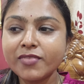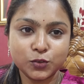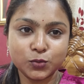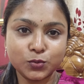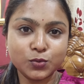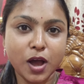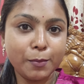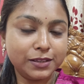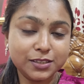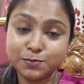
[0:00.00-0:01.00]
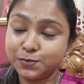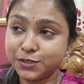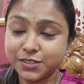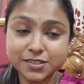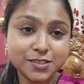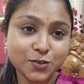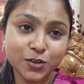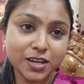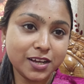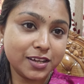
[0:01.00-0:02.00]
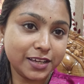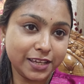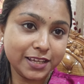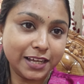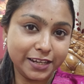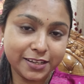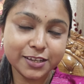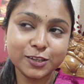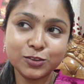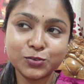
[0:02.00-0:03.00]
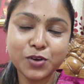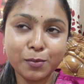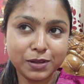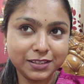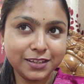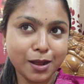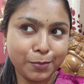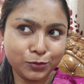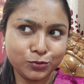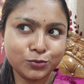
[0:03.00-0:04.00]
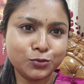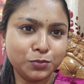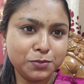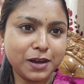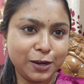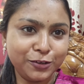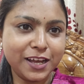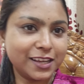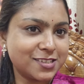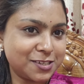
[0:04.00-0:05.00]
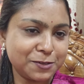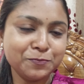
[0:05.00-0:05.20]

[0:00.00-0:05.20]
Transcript: তো আমাদের পারচেস করা এই গাড়িটা কিন্তু আমাদের আপাতত খুবই ভালো লাগছে